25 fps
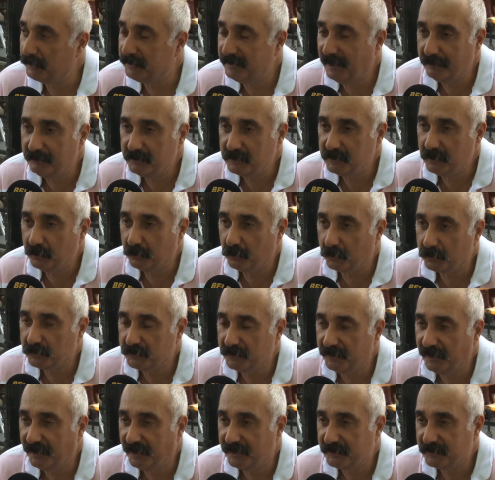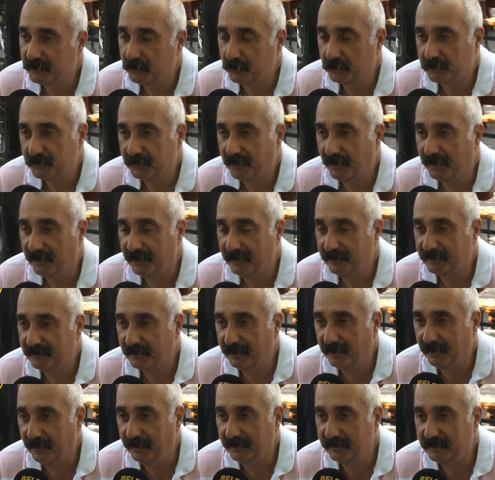Temizlik olsun, her şey olsun gayet
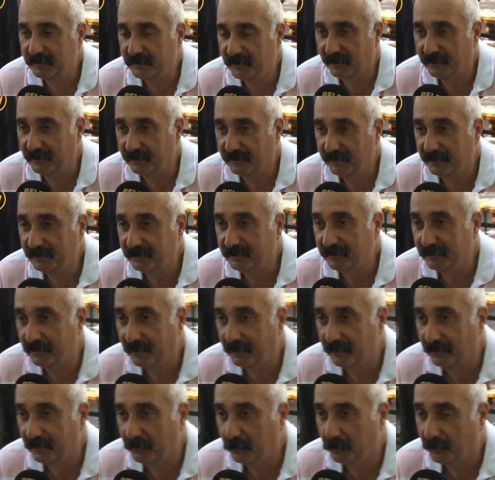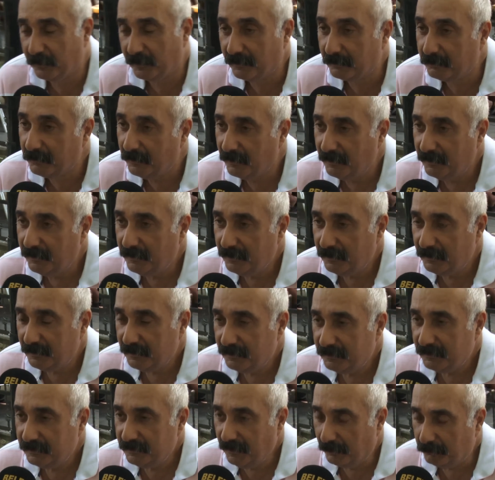en iyi şekilde itinalı olarak
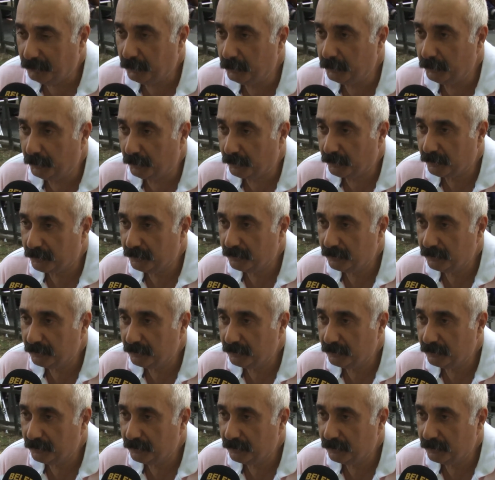yapılıyor.